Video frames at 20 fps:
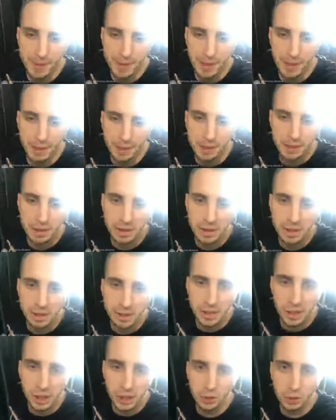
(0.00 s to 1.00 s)
А,
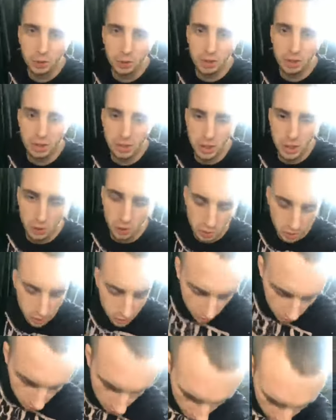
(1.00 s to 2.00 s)
где Сашулька? Сашулька